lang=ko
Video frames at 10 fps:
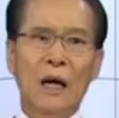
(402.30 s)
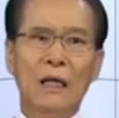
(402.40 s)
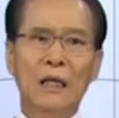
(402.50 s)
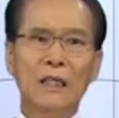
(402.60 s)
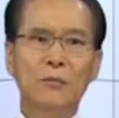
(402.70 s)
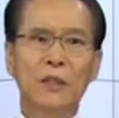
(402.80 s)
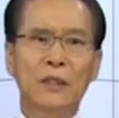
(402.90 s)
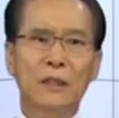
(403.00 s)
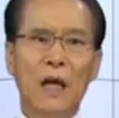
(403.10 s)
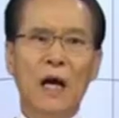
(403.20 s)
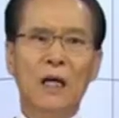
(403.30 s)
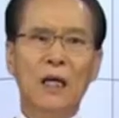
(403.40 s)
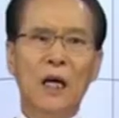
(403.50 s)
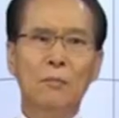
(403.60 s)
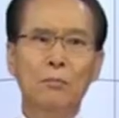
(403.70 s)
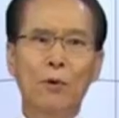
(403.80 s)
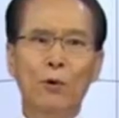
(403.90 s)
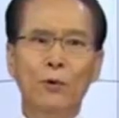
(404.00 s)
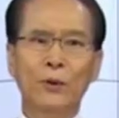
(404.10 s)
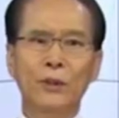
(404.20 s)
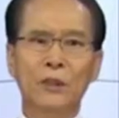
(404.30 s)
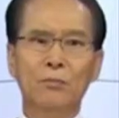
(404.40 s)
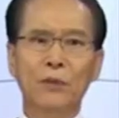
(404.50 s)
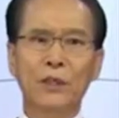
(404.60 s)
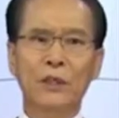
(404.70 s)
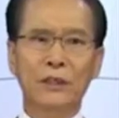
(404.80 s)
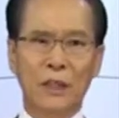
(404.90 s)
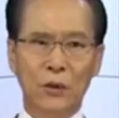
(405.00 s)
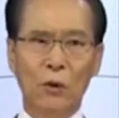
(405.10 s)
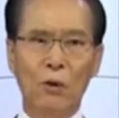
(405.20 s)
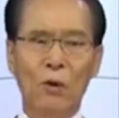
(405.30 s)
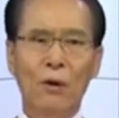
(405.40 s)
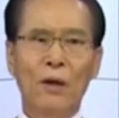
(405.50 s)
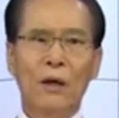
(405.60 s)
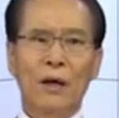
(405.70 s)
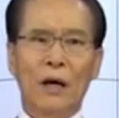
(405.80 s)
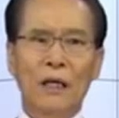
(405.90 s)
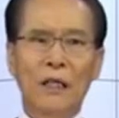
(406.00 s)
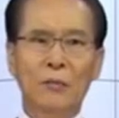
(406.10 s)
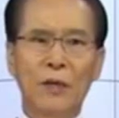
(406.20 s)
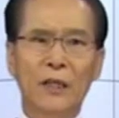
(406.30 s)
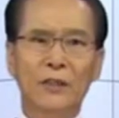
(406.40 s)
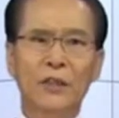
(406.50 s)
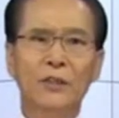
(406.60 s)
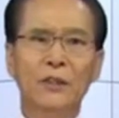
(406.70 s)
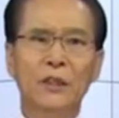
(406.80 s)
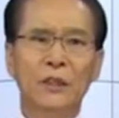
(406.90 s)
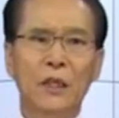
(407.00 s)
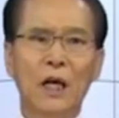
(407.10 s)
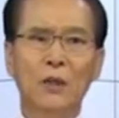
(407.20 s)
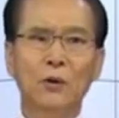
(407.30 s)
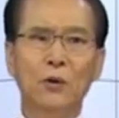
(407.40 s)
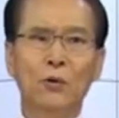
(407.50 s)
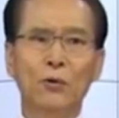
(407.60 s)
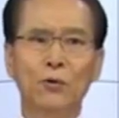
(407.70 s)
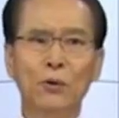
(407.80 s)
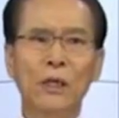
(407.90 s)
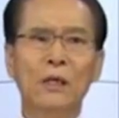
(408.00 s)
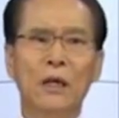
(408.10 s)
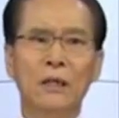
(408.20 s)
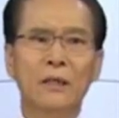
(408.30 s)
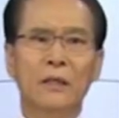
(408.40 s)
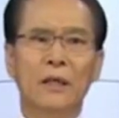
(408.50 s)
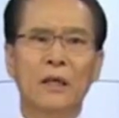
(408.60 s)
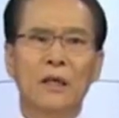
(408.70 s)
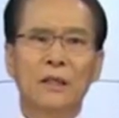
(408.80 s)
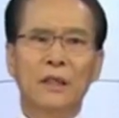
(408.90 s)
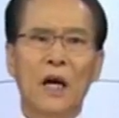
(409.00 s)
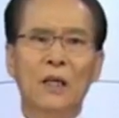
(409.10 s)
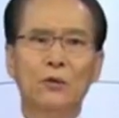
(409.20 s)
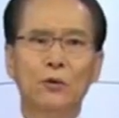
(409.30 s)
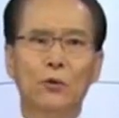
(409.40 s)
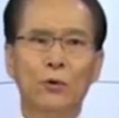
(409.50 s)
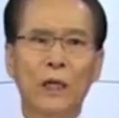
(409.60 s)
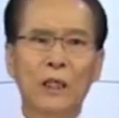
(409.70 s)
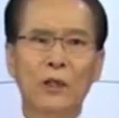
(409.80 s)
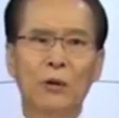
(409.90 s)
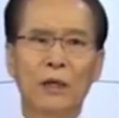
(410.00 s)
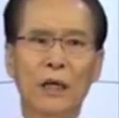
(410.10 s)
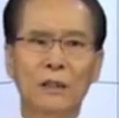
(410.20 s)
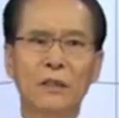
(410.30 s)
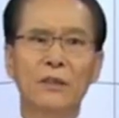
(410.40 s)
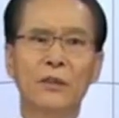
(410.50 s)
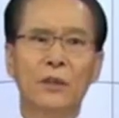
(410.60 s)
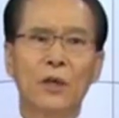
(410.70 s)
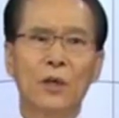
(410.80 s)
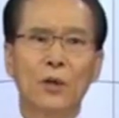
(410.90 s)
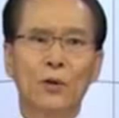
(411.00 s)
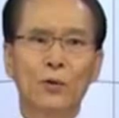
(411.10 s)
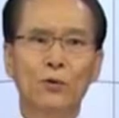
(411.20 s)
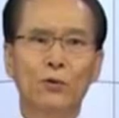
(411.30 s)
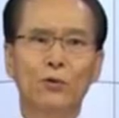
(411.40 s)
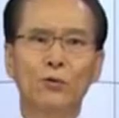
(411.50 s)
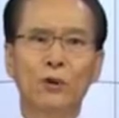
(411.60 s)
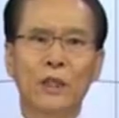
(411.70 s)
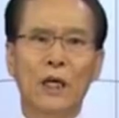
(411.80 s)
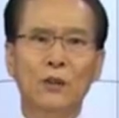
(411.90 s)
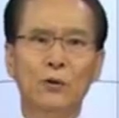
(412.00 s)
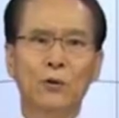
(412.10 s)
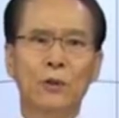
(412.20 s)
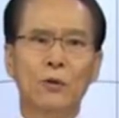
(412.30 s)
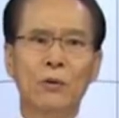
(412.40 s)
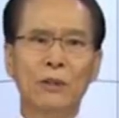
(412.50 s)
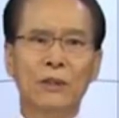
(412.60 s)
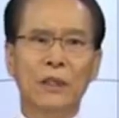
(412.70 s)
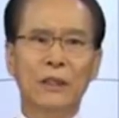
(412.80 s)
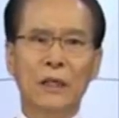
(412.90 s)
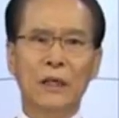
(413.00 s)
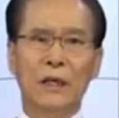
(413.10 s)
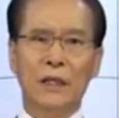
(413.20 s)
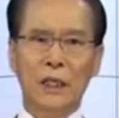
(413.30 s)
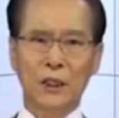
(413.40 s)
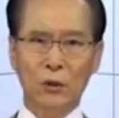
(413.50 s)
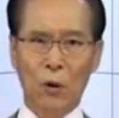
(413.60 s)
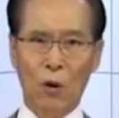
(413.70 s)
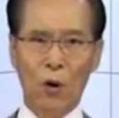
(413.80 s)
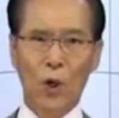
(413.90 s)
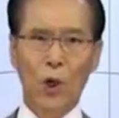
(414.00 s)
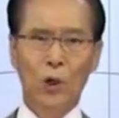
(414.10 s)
하나님의 탄감 복귀 섭리 역사도 하나님의 천지 창조 6일간의 창조 단계와 같은 육수 창조의 원칙에 따라 행하시고